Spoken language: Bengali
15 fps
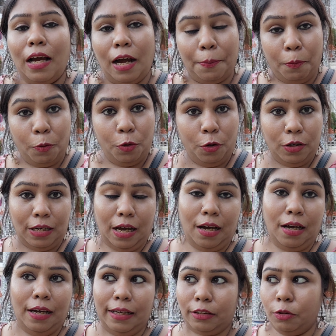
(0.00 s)
আর পুরোটা
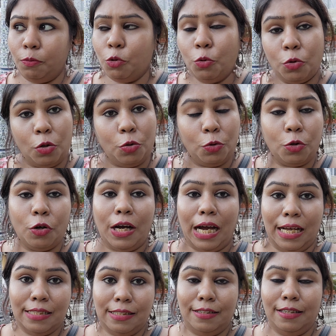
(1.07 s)
একদম টুকরো টুকরো
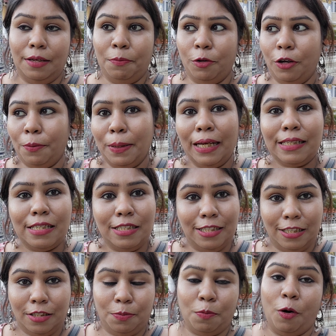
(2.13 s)
কাঁচ দিয়ে মনে হবে একটা
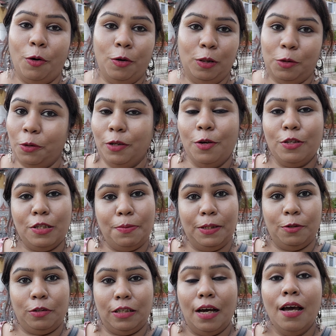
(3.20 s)
শীষ মহল তৈরি হয়েছে
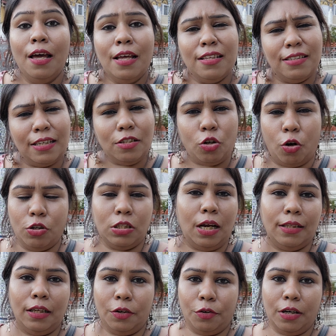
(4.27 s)
ভেতরটা জাস্ট
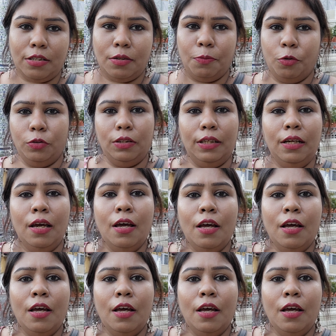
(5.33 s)
অসাধারণ একটা মন্দির